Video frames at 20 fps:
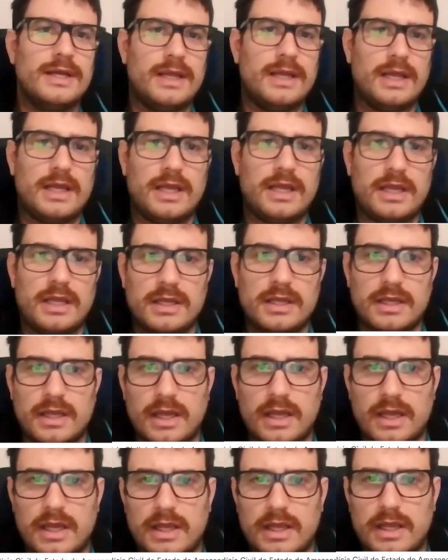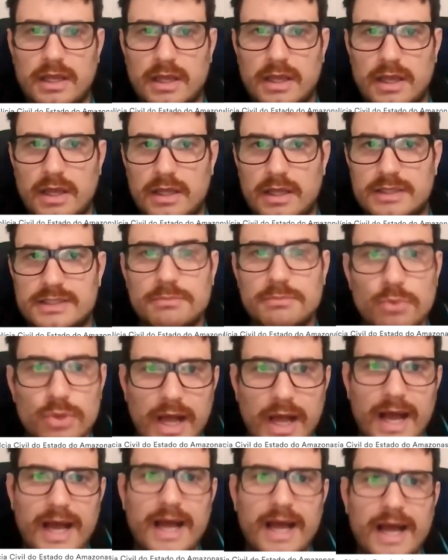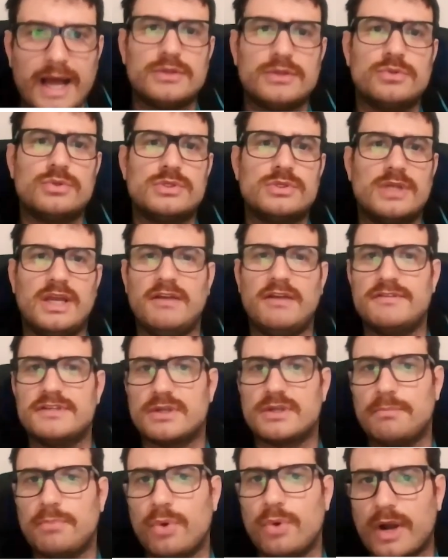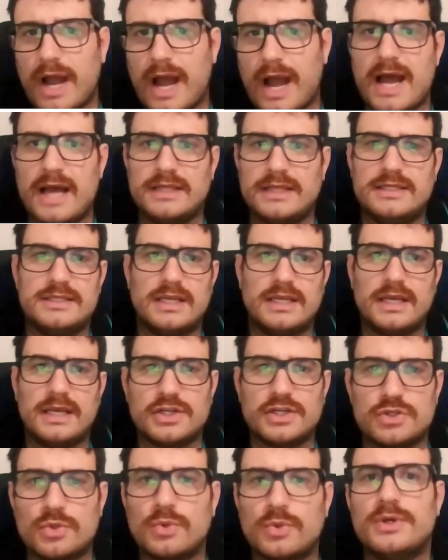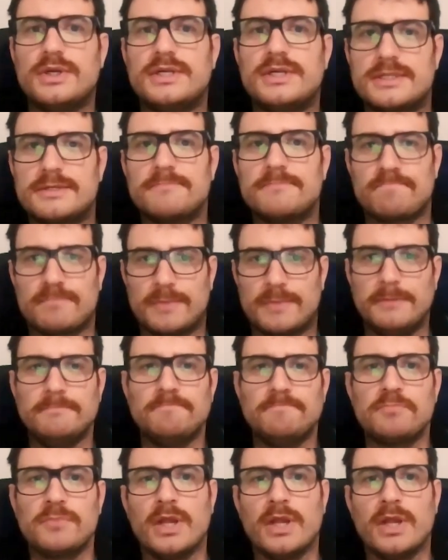em, em, em simulados, em revisão por cards, em questões, né?